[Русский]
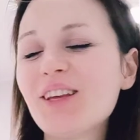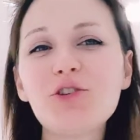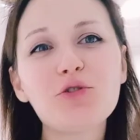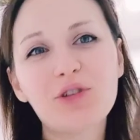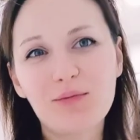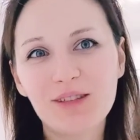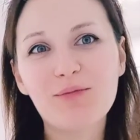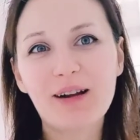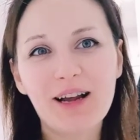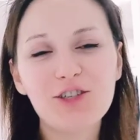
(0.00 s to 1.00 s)
Чего ж там
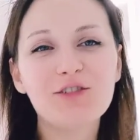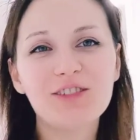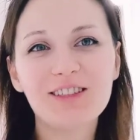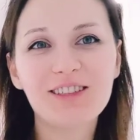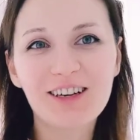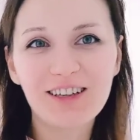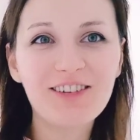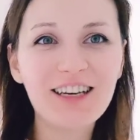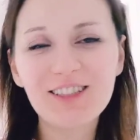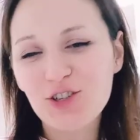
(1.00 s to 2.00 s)
заморачиваться? Как
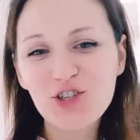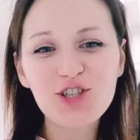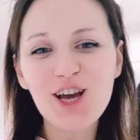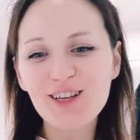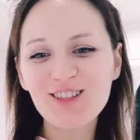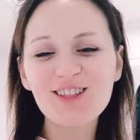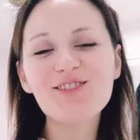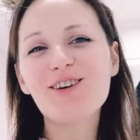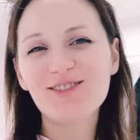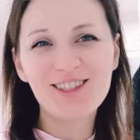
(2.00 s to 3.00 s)
говорится,
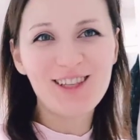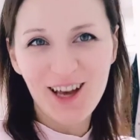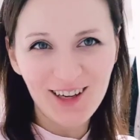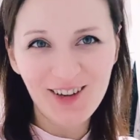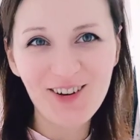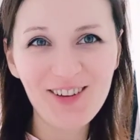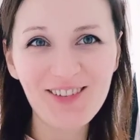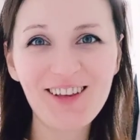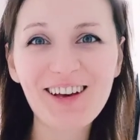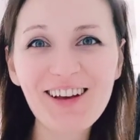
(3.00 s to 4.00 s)
счастья вам,
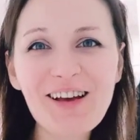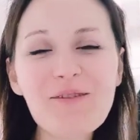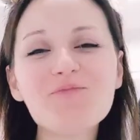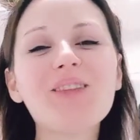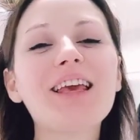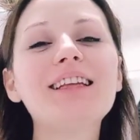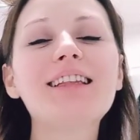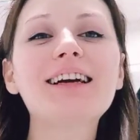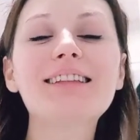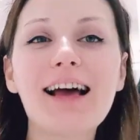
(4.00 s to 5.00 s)
здоровья и
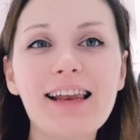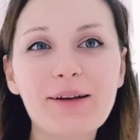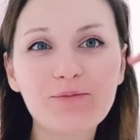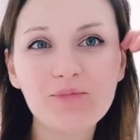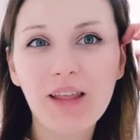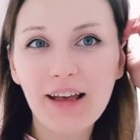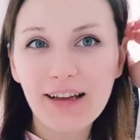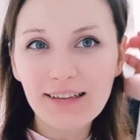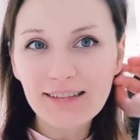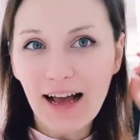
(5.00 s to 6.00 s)
так далее.
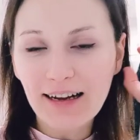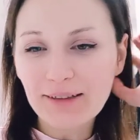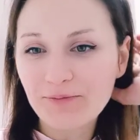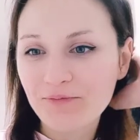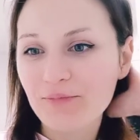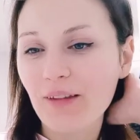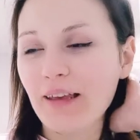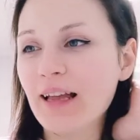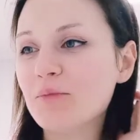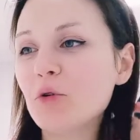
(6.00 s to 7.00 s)
Так,
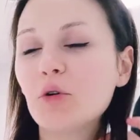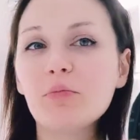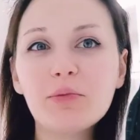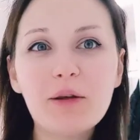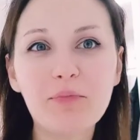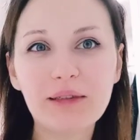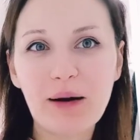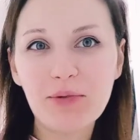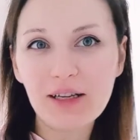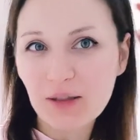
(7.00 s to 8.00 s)
я немного
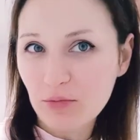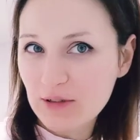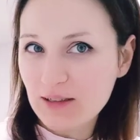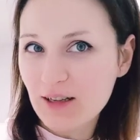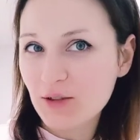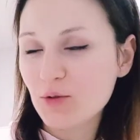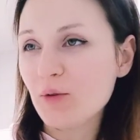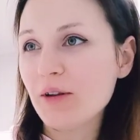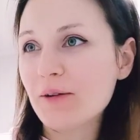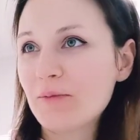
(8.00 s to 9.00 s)
подобрела после
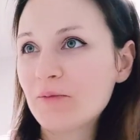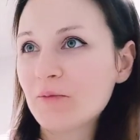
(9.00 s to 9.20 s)
застолья.